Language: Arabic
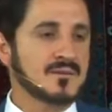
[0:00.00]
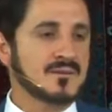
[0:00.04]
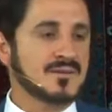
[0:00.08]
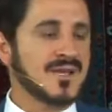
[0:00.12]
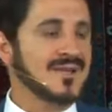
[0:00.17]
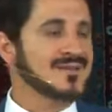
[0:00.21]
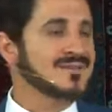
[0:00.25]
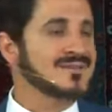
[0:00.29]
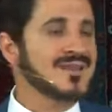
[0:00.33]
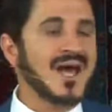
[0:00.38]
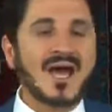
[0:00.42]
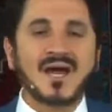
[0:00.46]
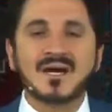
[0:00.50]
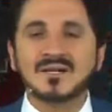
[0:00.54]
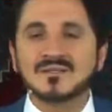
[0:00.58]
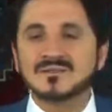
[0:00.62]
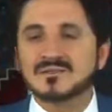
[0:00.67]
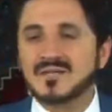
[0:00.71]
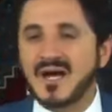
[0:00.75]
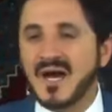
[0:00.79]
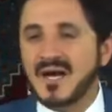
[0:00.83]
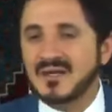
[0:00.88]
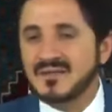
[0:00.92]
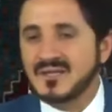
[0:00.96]

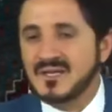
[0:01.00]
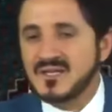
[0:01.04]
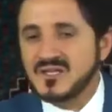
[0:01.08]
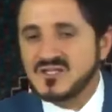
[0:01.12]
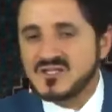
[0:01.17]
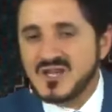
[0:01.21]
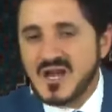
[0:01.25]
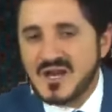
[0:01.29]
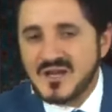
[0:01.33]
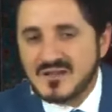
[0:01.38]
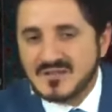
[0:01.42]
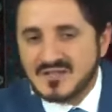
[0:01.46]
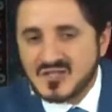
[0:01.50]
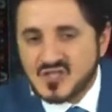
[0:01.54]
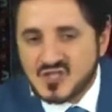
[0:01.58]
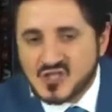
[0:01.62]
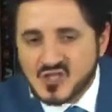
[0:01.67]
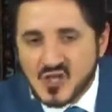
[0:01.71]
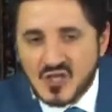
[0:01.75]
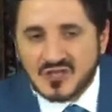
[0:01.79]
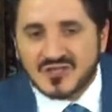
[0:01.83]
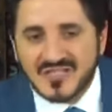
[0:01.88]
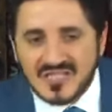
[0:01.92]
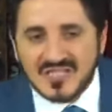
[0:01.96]
ستخضع للجلد
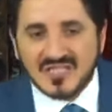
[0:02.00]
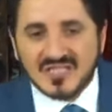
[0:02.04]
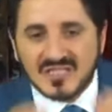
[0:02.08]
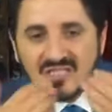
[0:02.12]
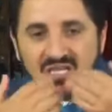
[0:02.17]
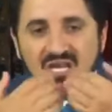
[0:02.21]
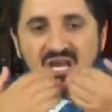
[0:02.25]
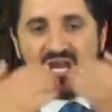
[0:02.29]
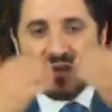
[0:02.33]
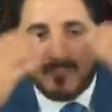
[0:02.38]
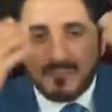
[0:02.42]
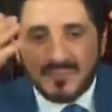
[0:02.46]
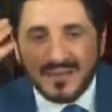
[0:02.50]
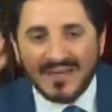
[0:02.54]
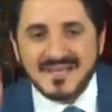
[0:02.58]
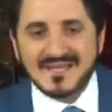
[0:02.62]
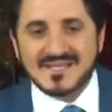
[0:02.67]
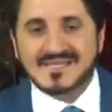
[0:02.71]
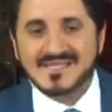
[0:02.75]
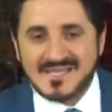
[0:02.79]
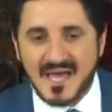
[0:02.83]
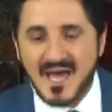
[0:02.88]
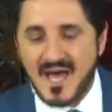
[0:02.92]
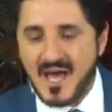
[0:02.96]
الشديد
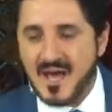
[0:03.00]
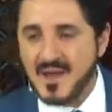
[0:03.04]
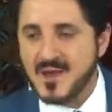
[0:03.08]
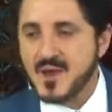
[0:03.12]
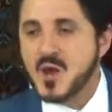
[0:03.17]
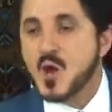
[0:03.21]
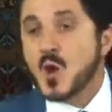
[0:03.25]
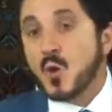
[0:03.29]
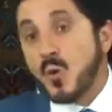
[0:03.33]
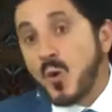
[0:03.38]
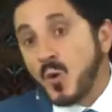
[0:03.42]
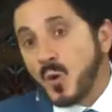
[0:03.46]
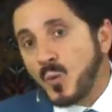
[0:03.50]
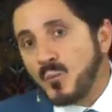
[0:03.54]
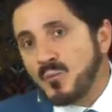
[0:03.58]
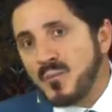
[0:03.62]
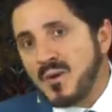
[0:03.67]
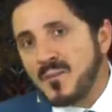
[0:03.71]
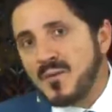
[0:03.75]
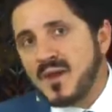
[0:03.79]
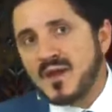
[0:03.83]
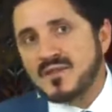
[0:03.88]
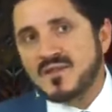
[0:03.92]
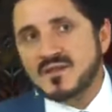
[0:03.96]
بلسان
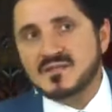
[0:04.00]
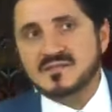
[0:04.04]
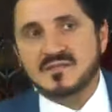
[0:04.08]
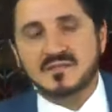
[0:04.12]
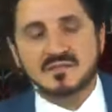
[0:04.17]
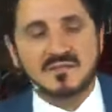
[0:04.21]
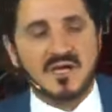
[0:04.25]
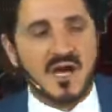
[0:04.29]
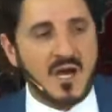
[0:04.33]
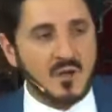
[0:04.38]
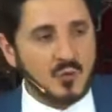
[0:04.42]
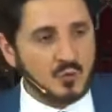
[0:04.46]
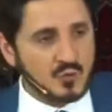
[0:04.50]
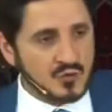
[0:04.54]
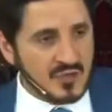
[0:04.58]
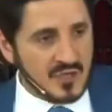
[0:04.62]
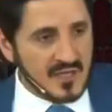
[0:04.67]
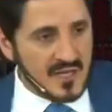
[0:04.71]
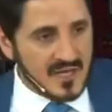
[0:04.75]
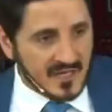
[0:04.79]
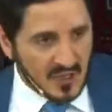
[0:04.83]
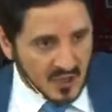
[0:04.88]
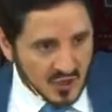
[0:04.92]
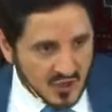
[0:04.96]
وربما إذا استطاع أن
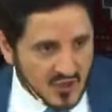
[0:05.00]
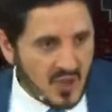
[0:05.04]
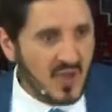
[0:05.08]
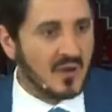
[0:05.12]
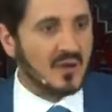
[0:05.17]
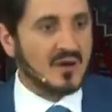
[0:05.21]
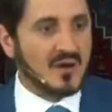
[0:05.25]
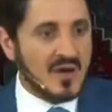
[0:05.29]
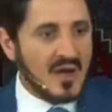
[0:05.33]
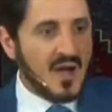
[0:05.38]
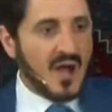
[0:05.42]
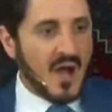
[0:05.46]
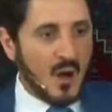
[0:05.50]
يوصل إليك الشر